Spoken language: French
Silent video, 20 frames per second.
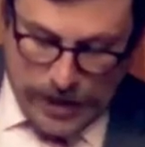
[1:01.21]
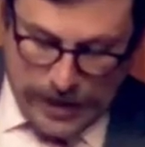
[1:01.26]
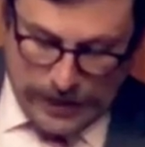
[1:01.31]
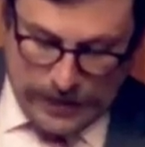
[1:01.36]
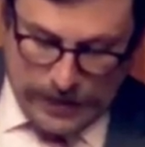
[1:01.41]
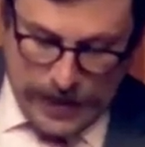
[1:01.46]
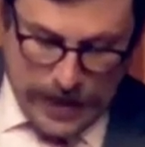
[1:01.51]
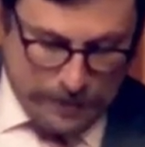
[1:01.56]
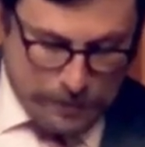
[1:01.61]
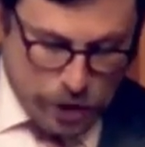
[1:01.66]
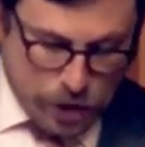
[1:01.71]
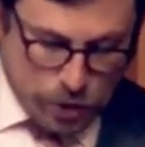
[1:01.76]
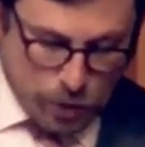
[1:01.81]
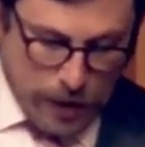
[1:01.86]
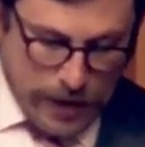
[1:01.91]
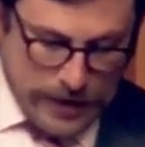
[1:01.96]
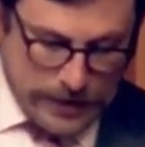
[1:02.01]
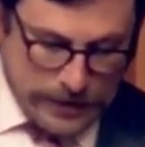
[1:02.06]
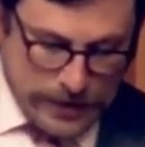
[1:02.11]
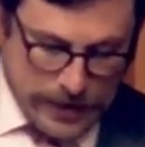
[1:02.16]
collègues à me
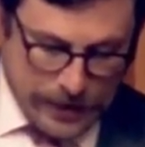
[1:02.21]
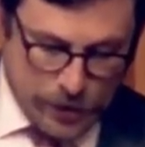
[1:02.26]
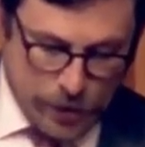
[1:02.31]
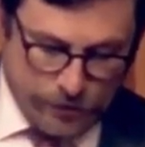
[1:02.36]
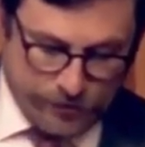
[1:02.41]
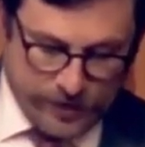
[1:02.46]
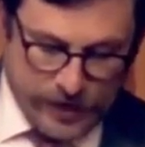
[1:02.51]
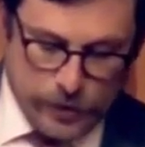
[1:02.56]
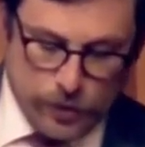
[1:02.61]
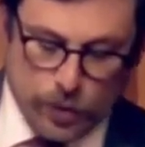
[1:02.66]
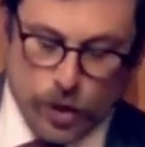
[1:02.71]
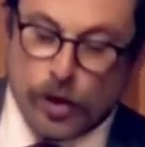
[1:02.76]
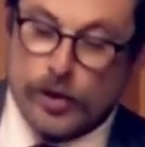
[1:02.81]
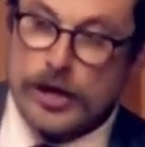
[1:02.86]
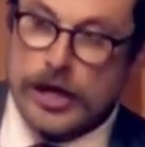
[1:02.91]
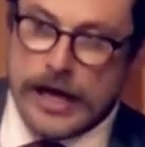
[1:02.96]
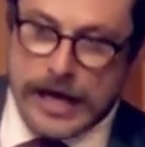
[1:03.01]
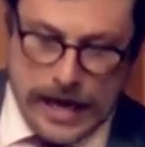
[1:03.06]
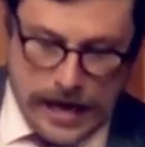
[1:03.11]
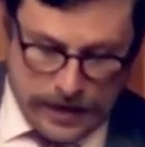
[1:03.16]
joindre en offrant nos
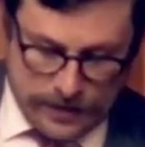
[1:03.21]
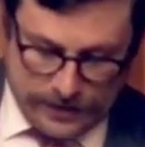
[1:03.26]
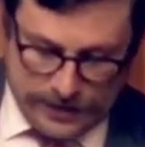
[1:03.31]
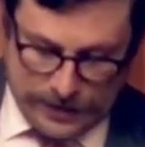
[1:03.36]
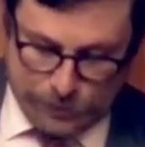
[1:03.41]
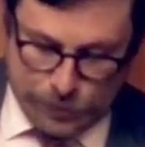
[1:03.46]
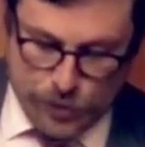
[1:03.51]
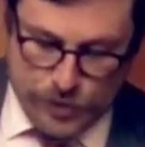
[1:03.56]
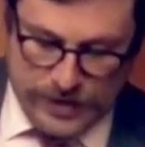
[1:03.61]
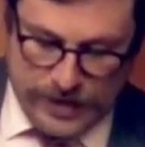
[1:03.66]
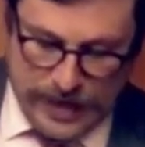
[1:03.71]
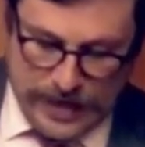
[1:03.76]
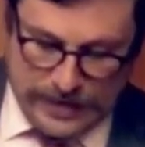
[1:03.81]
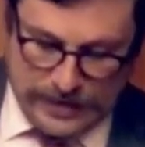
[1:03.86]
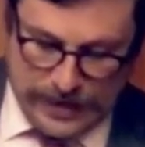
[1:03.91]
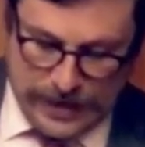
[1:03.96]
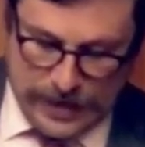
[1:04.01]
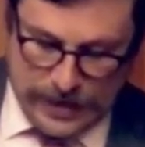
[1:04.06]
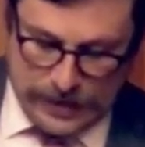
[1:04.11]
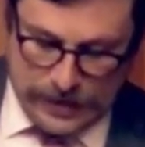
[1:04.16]
condoléances les plus
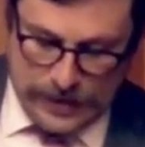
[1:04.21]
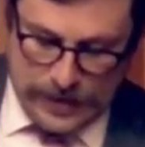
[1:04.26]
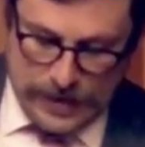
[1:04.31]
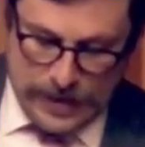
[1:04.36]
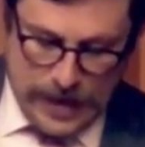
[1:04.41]
sincères